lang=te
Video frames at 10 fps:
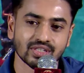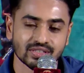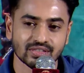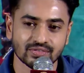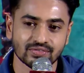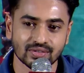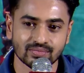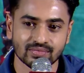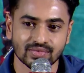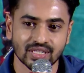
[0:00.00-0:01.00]
రిలీజెస్ అ ఫిల్మ్
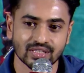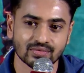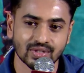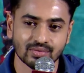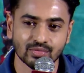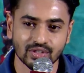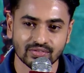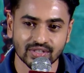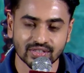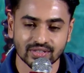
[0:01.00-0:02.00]
దట్ ఈస్ వన్
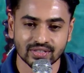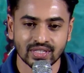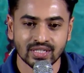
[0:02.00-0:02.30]
మోటివేషన్